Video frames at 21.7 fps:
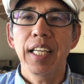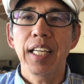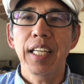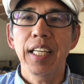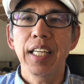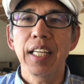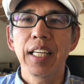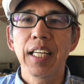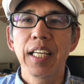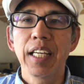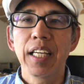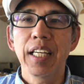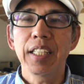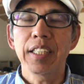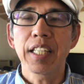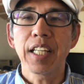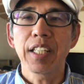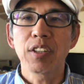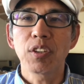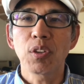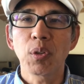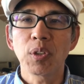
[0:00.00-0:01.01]
え
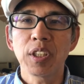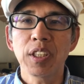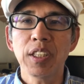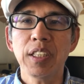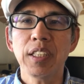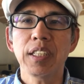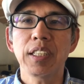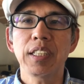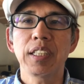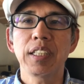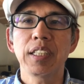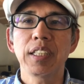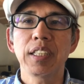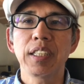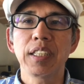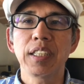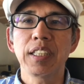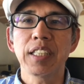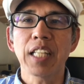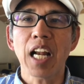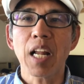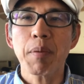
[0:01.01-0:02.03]
店頭
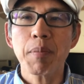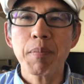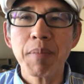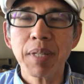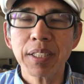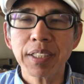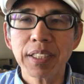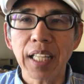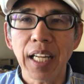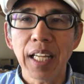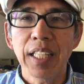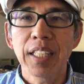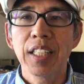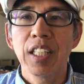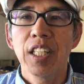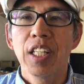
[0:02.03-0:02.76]
に並びました、